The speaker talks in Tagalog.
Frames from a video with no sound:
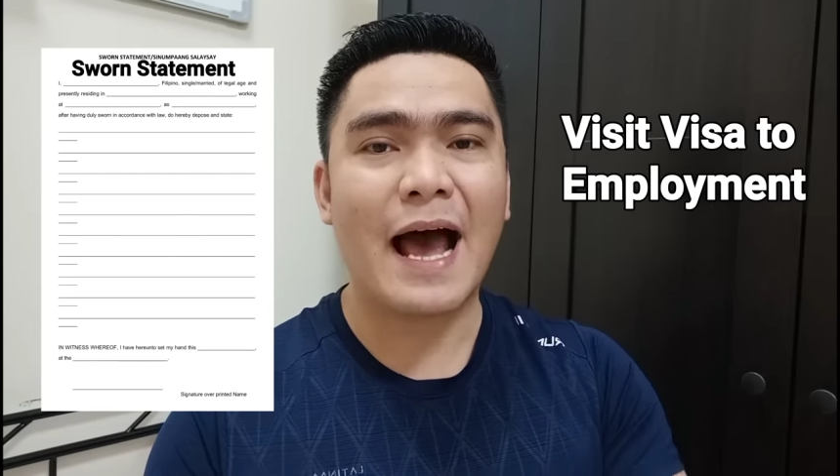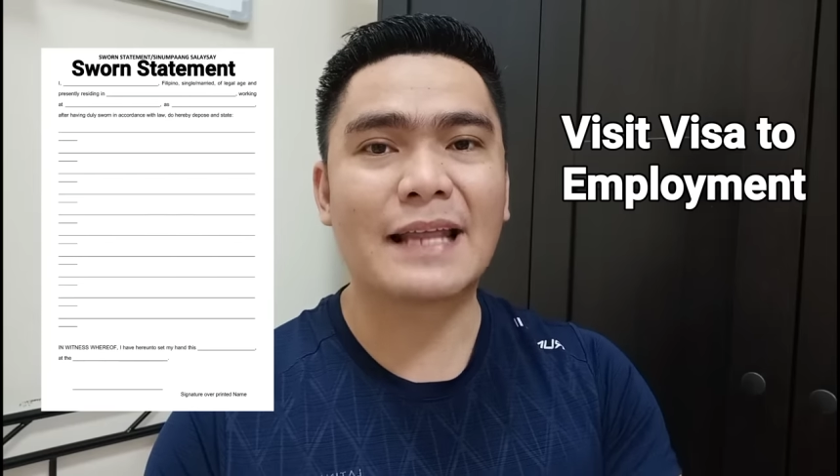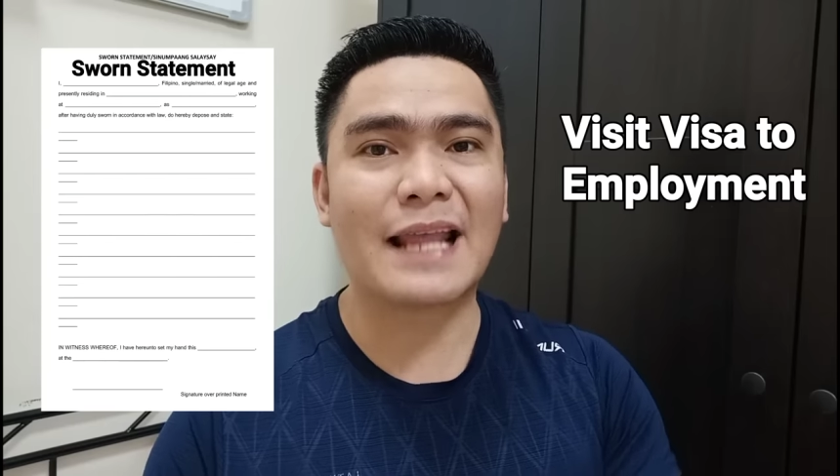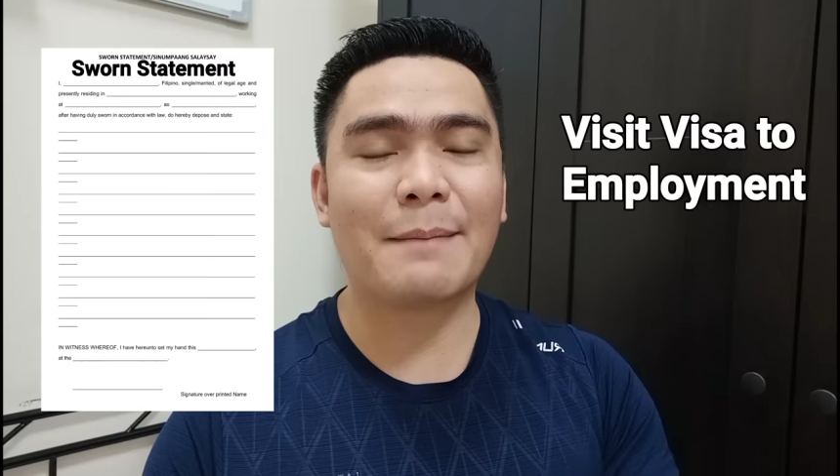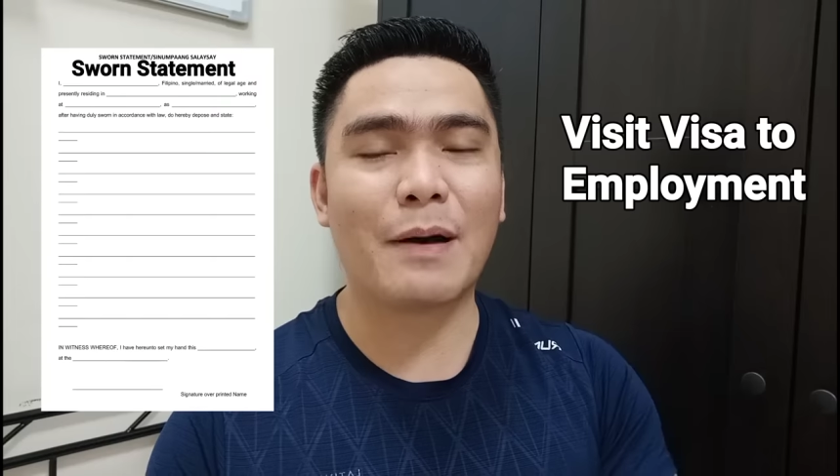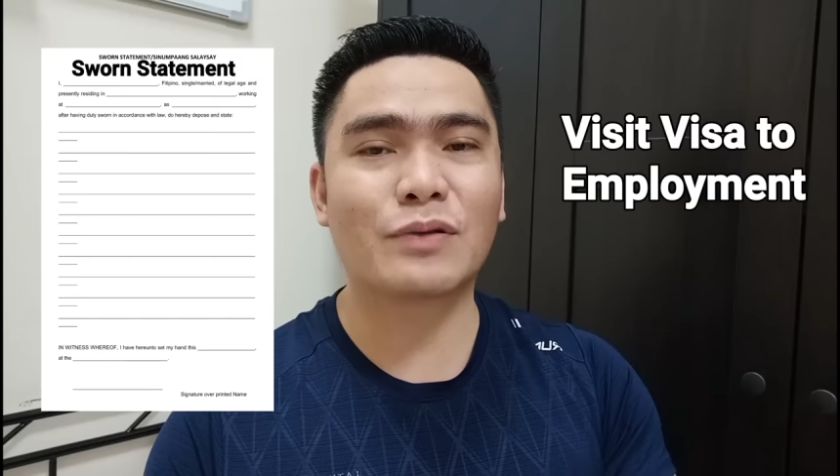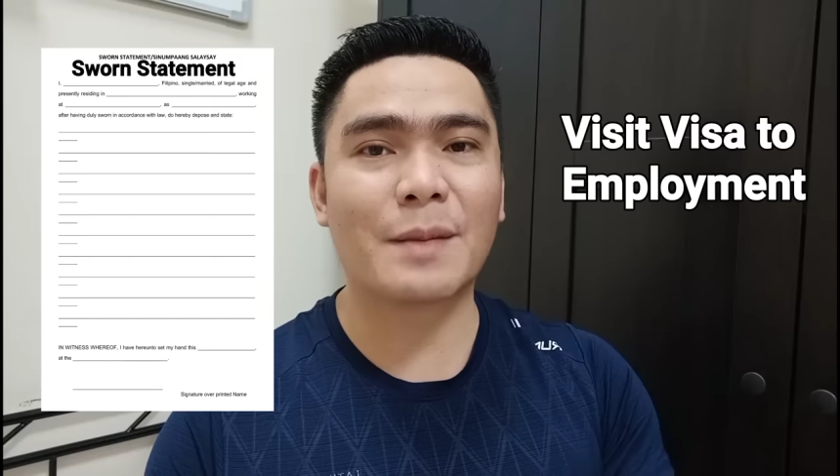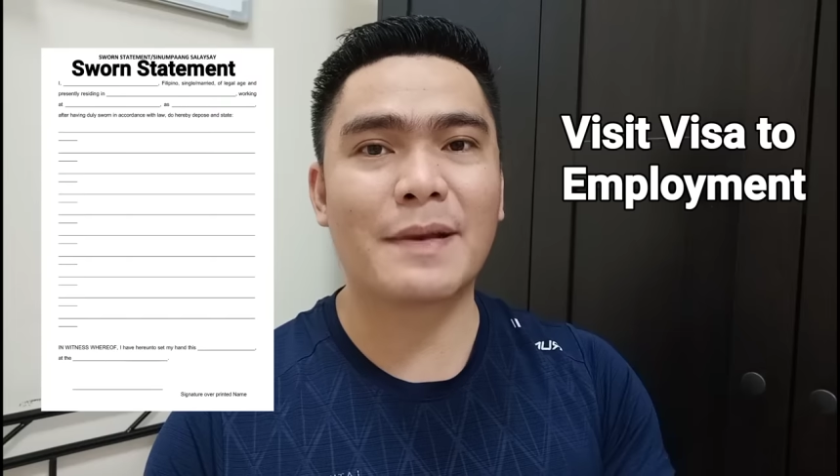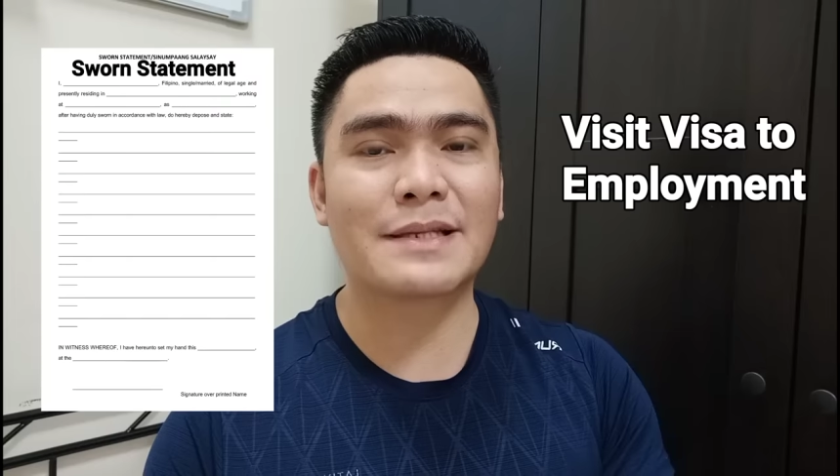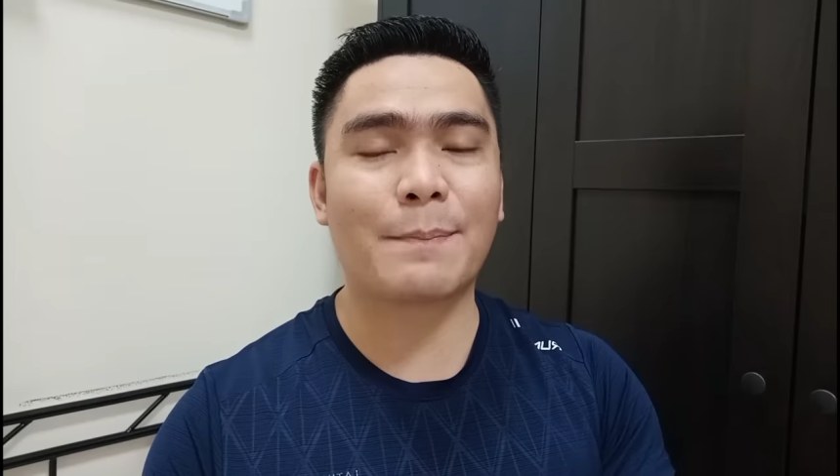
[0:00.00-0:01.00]
At
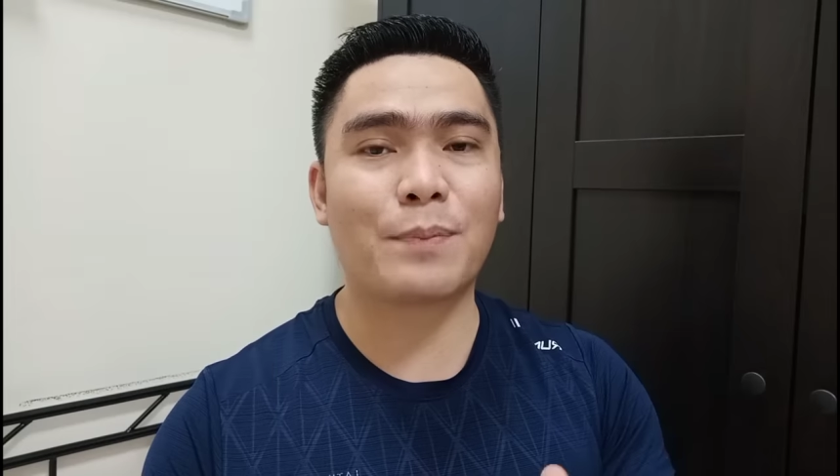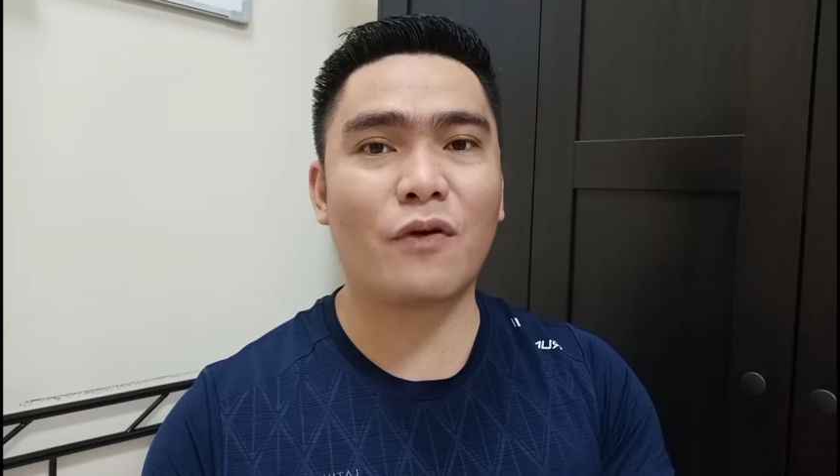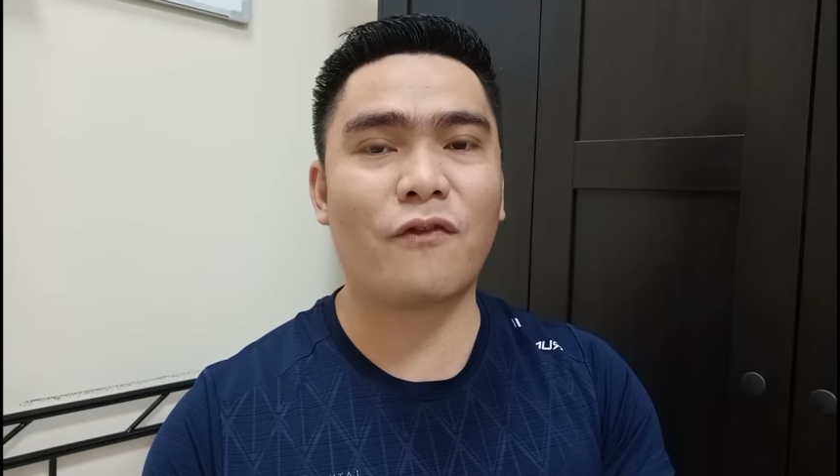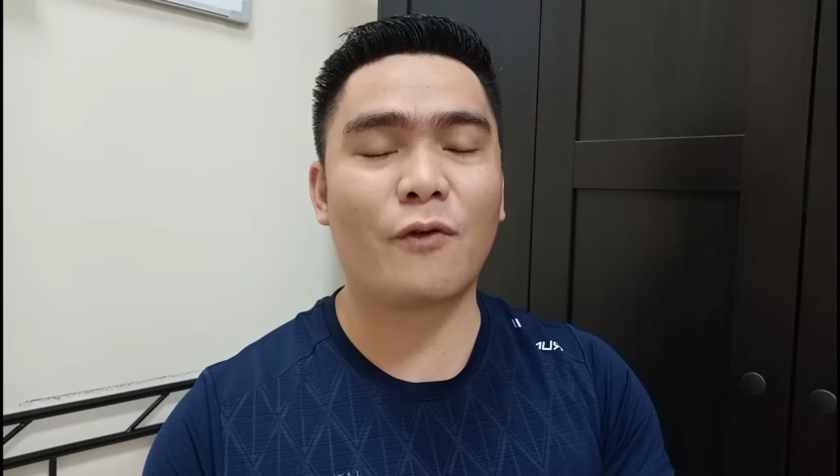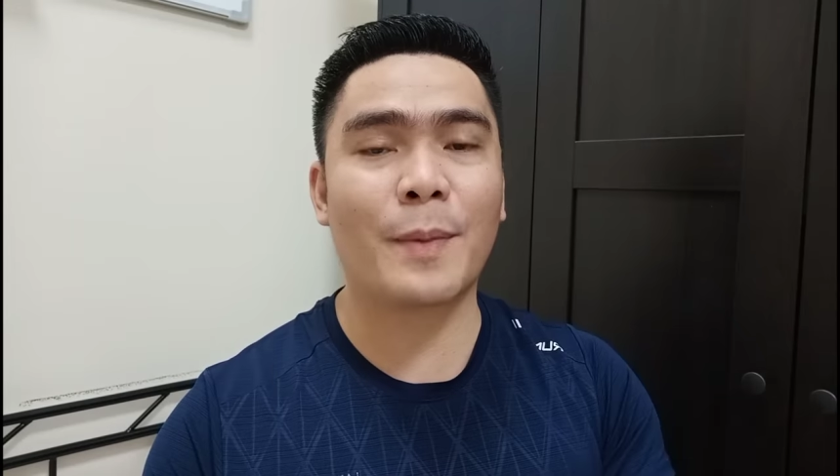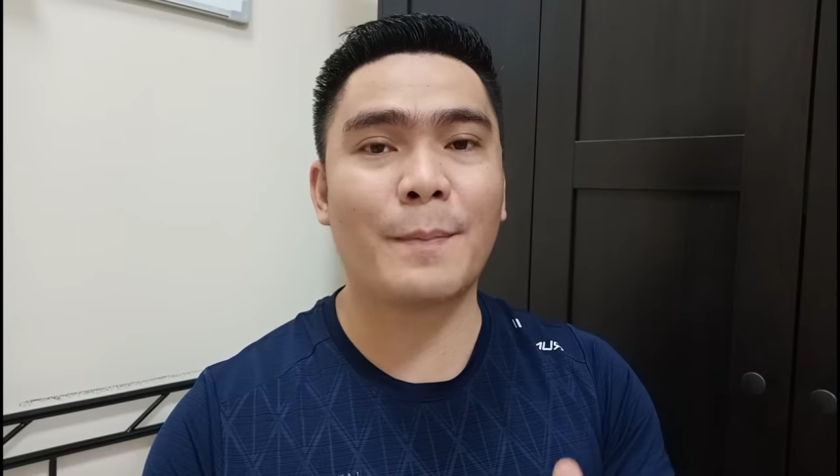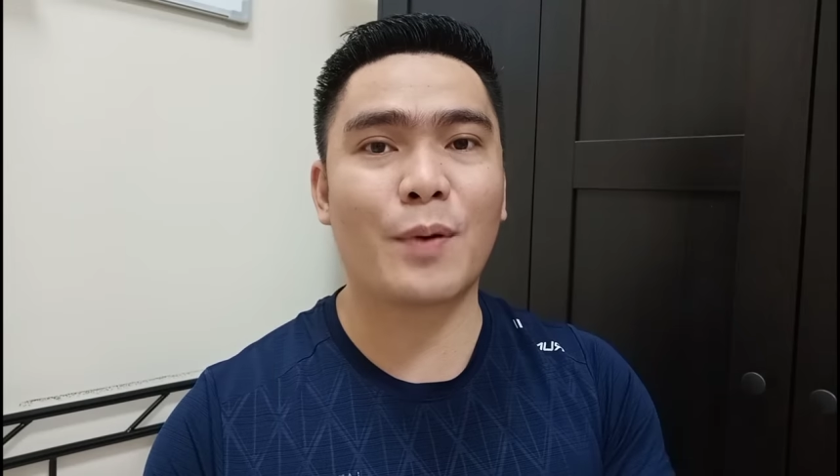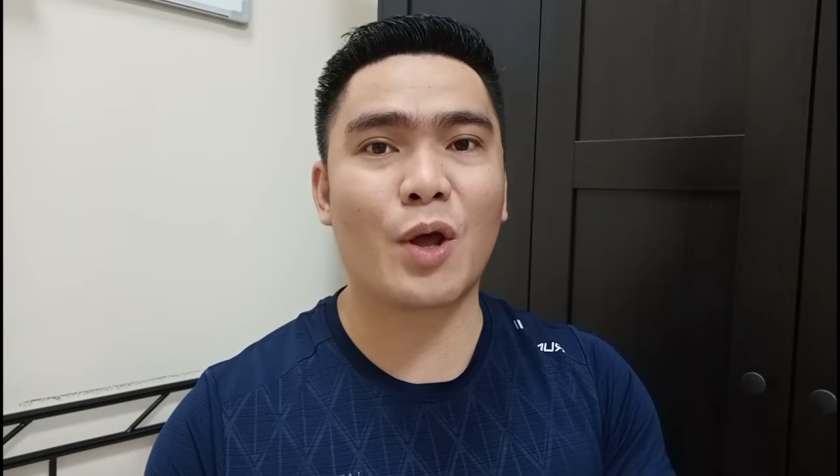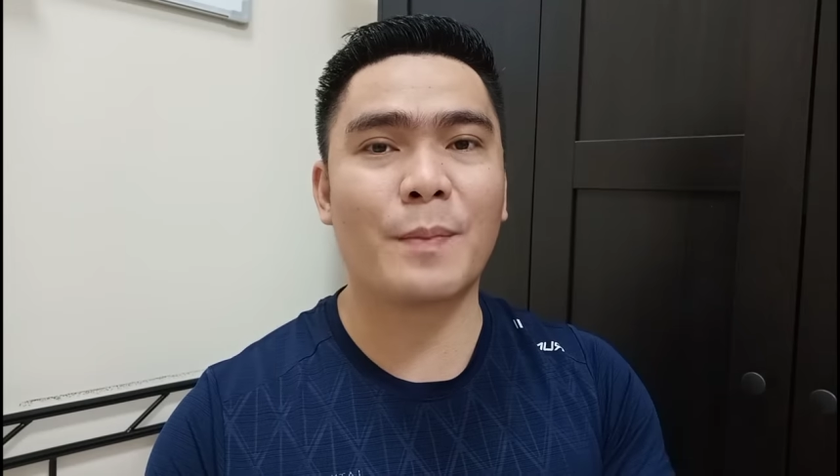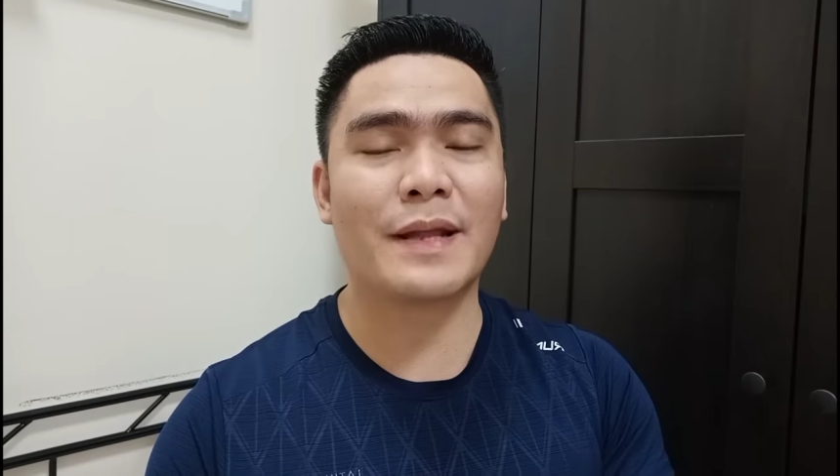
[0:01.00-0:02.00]
about naman sa proof of
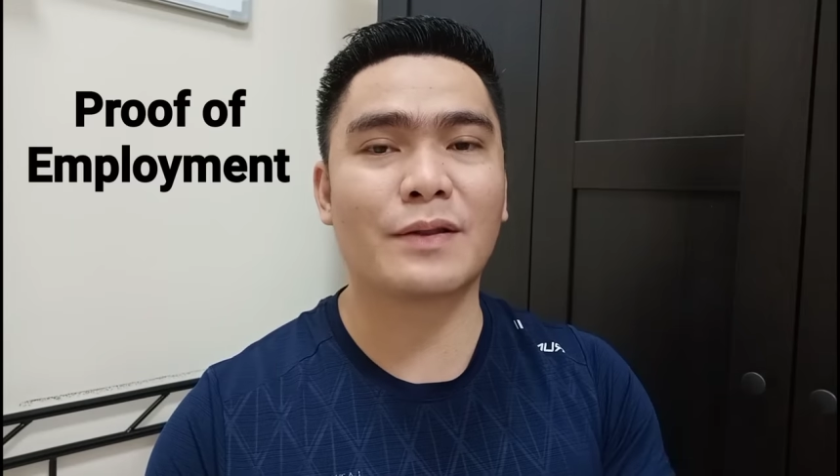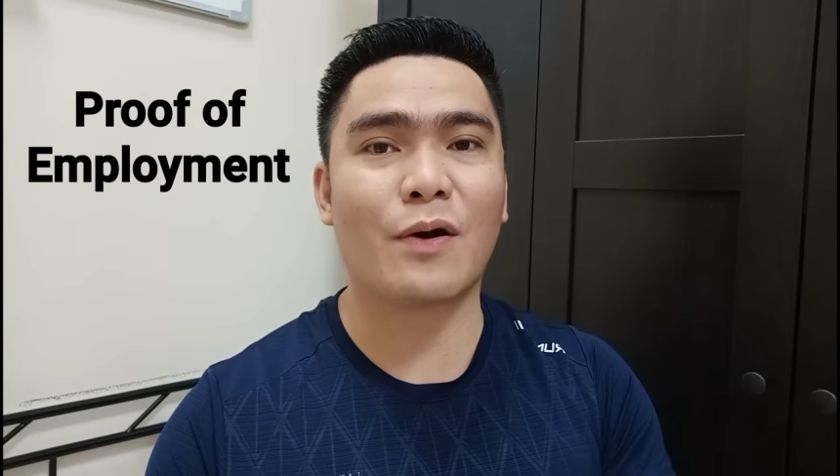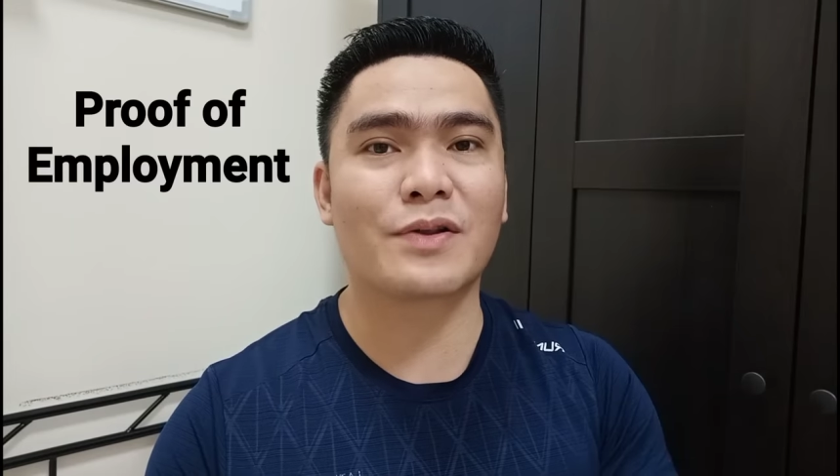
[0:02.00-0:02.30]
employment